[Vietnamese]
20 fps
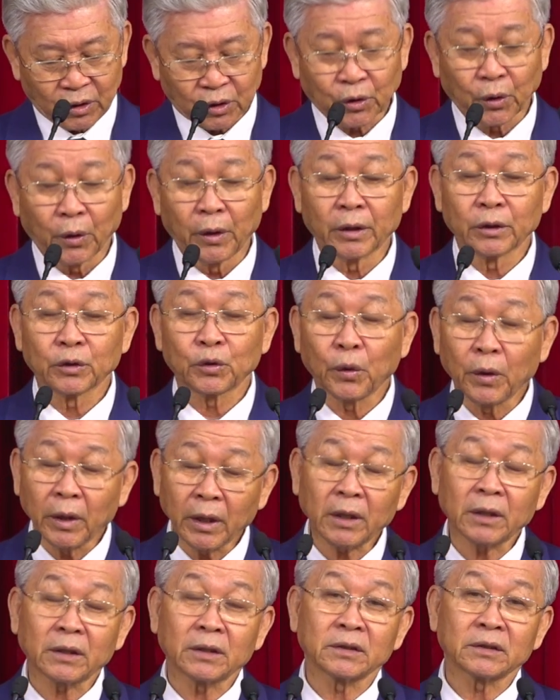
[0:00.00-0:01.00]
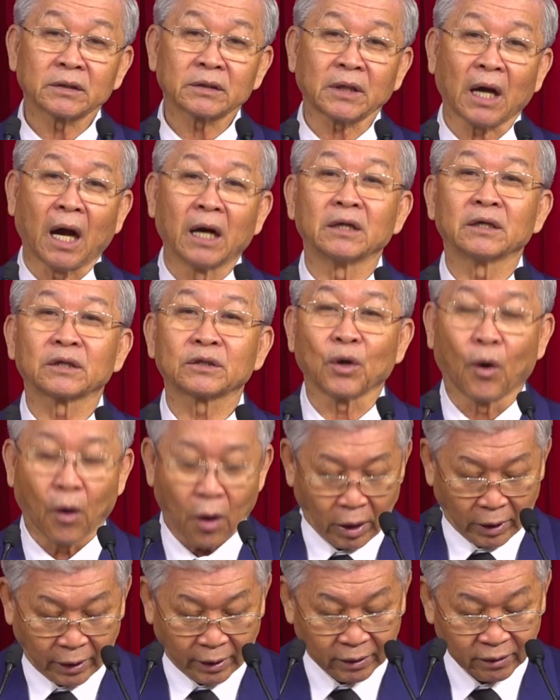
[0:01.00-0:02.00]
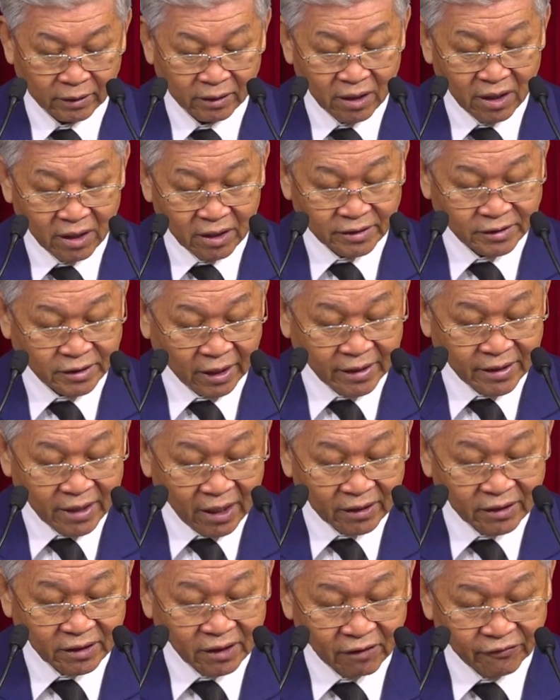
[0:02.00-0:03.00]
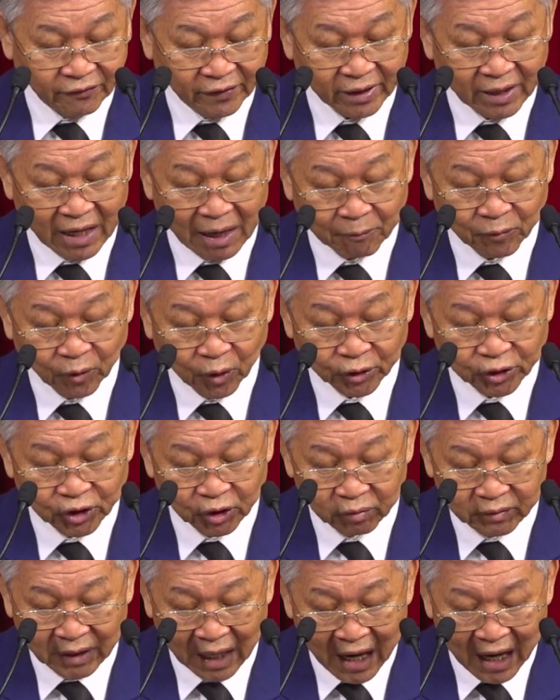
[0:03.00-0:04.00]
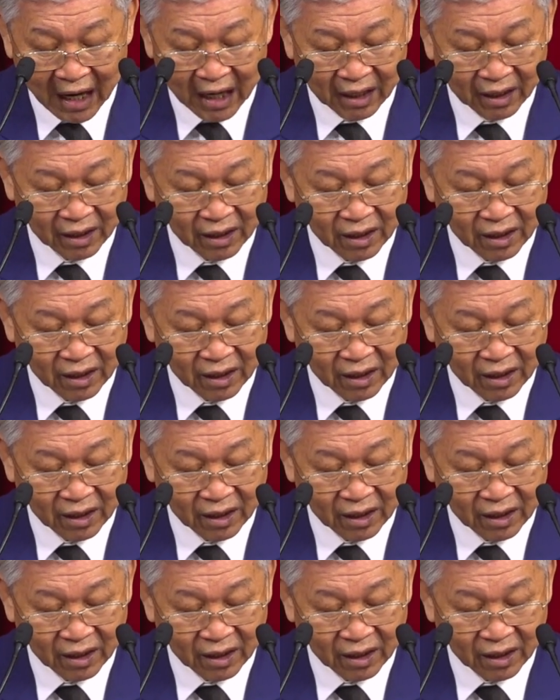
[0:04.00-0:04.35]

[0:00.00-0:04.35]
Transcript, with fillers: truyền thuyết thần thoại trên đất nước Việt Nam của chúng ta